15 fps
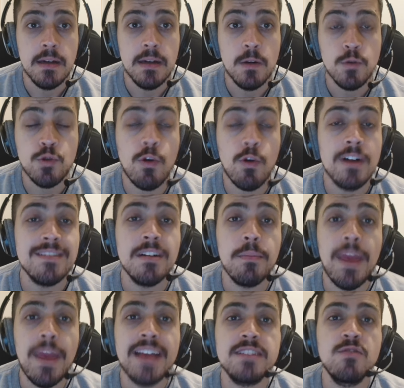os
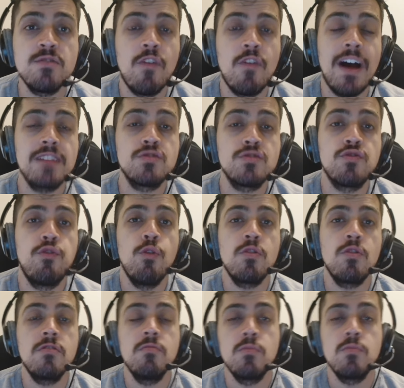quarterbacks novatos
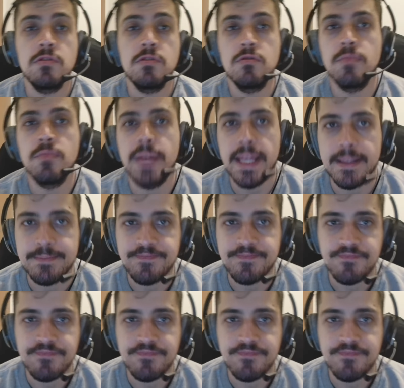foram muito bem.